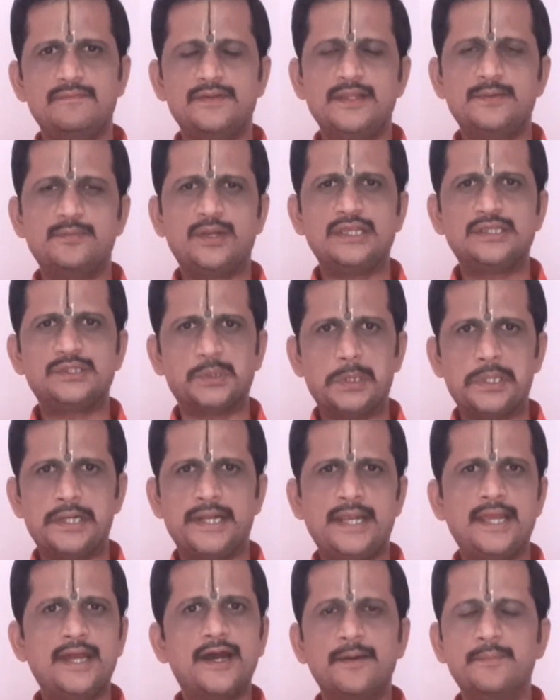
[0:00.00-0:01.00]
விதிமுறை
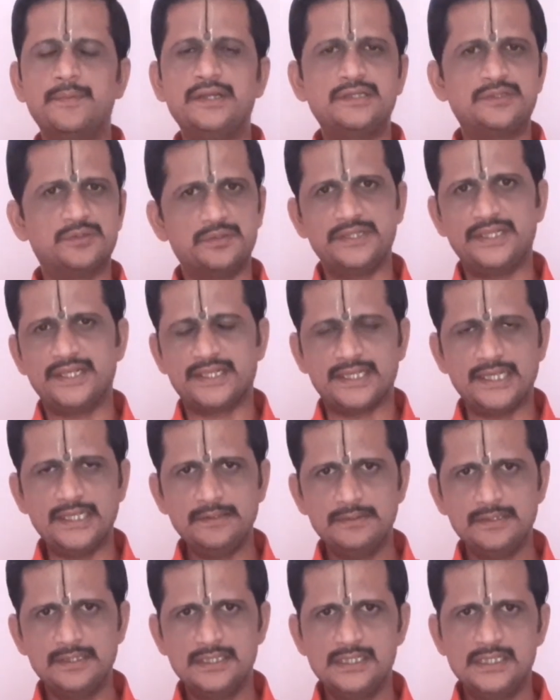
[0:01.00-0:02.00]
சொல்கிறேன் அப்படின்னு சொல்லியிருக்கேன்
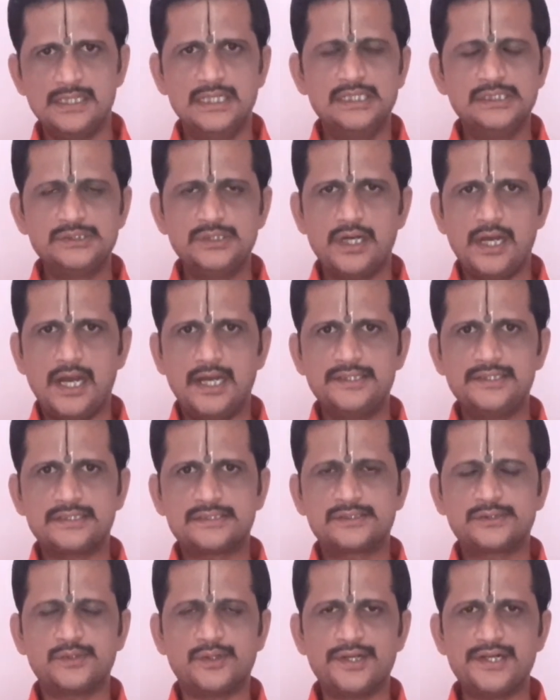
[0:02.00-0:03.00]
ஸோ அது
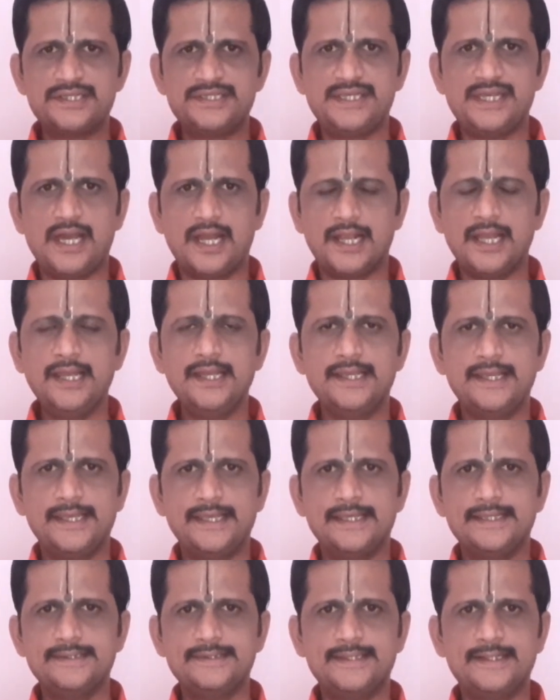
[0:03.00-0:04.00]
தொடர்ச்சியாக
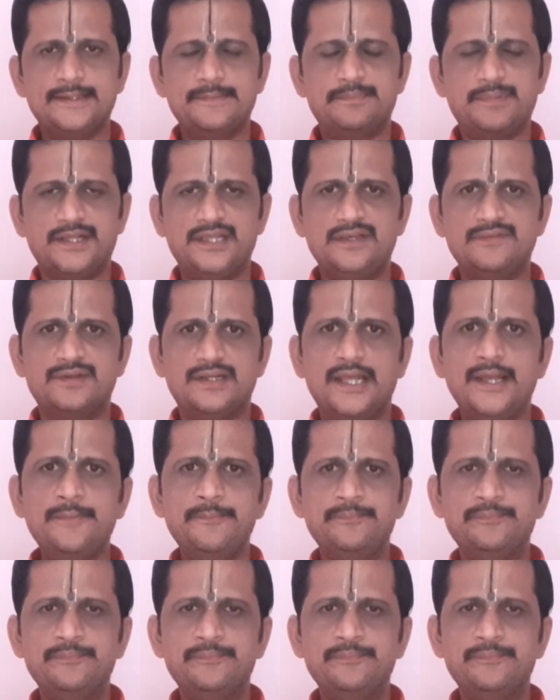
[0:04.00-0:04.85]
இந்த பதிவில்